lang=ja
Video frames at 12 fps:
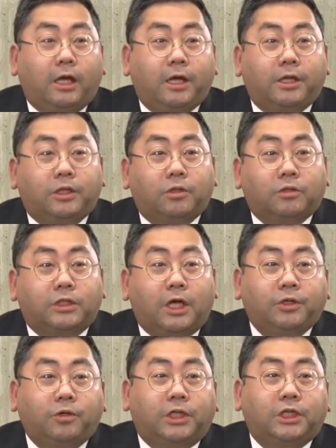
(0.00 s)
えっと、
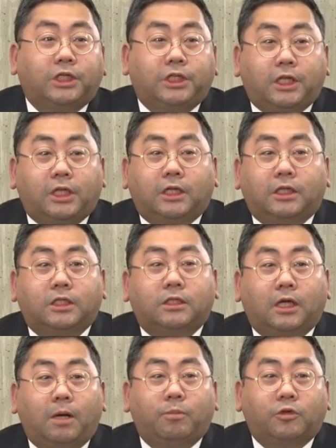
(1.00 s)
作業着着てたんで
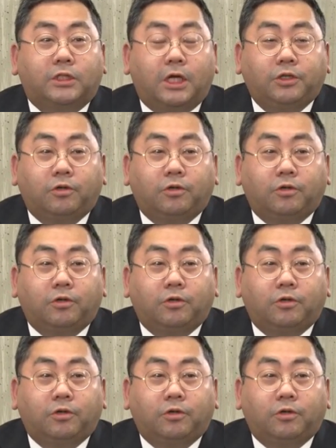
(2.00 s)
すがもう作